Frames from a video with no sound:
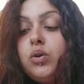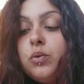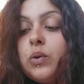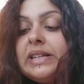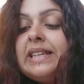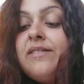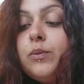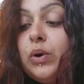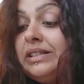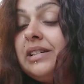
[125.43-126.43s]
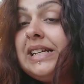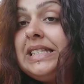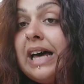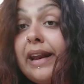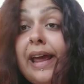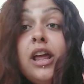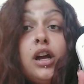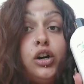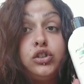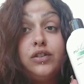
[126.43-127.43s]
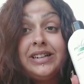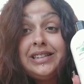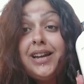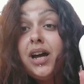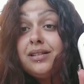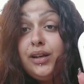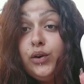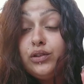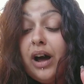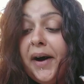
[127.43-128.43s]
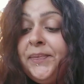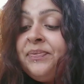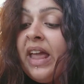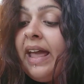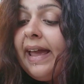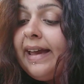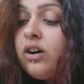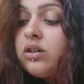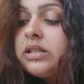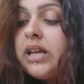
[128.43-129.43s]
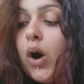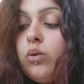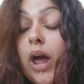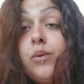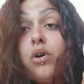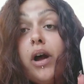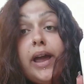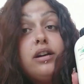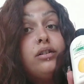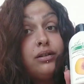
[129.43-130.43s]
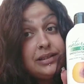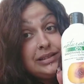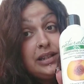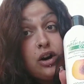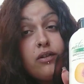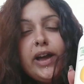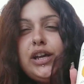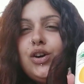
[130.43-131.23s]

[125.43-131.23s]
Comunque se vi può interessare lo trovate da Tigotà e costa 1,99 euro.